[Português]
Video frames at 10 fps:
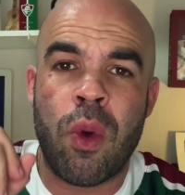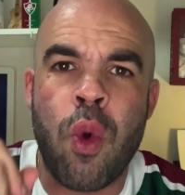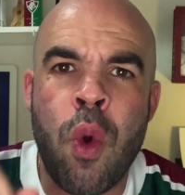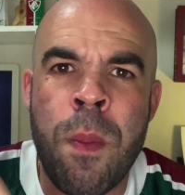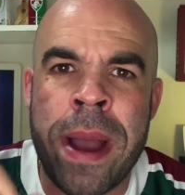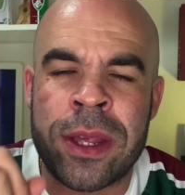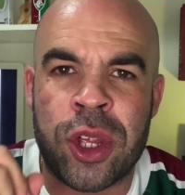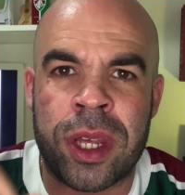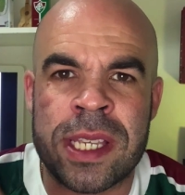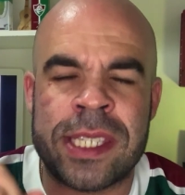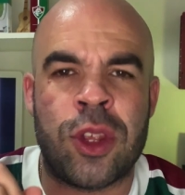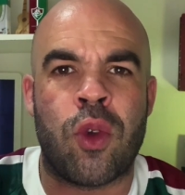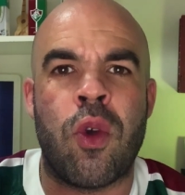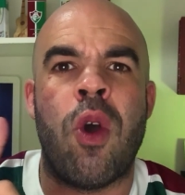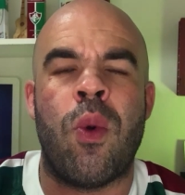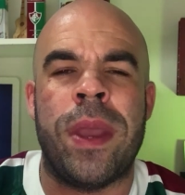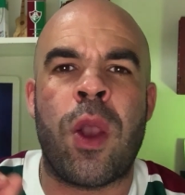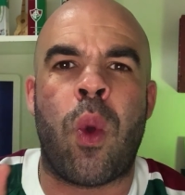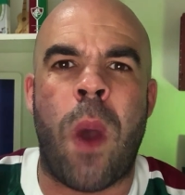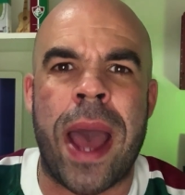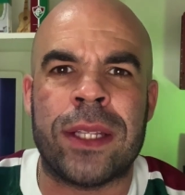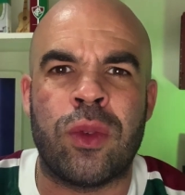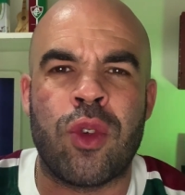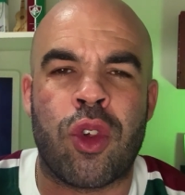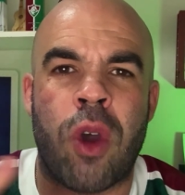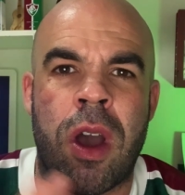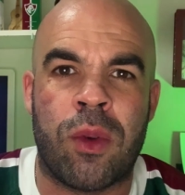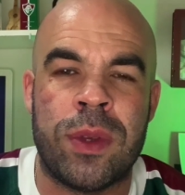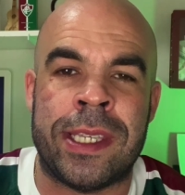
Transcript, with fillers: uma chance de gol em quatro jogos,